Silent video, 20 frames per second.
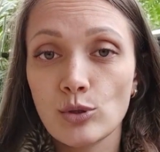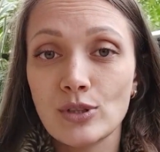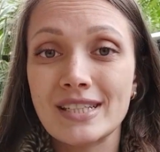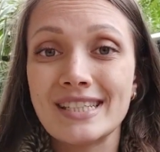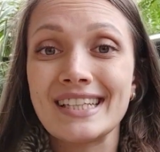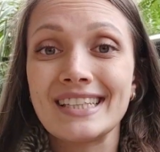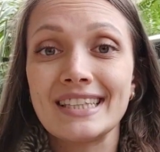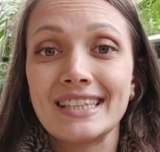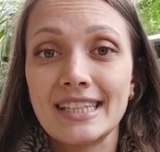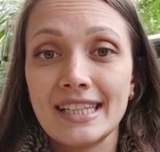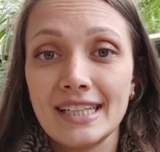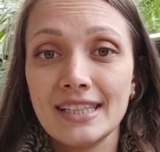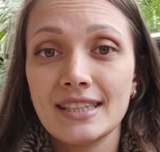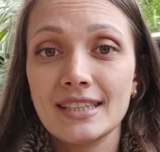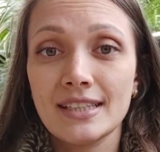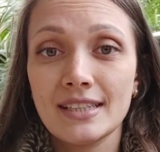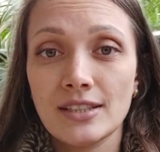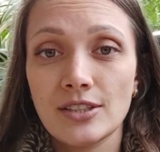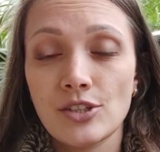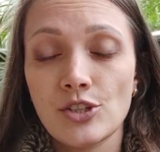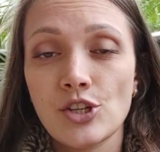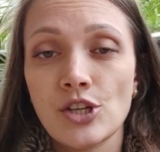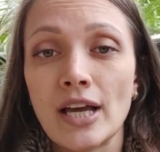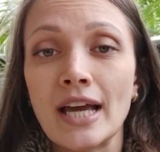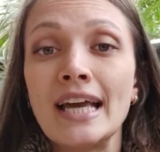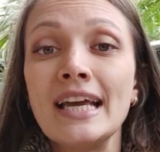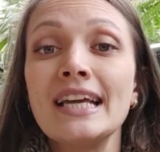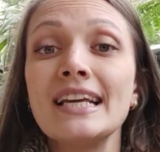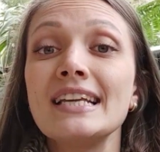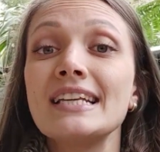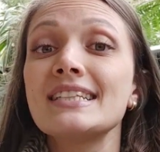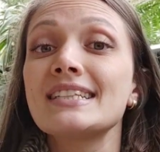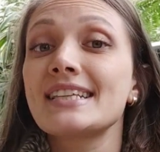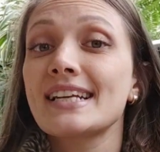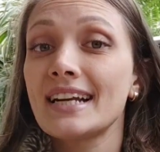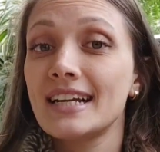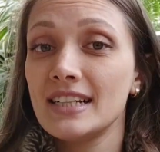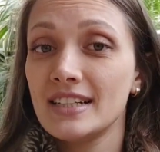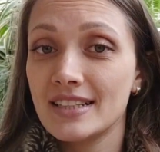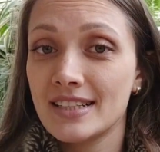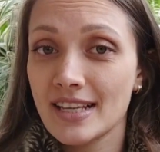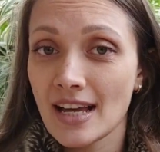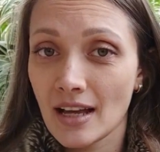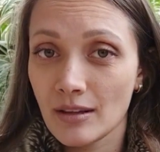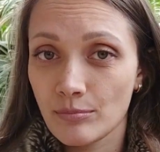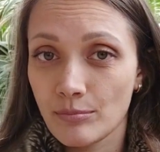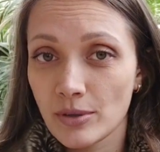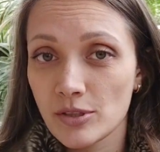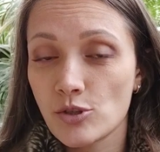то есть 3000 израильтян,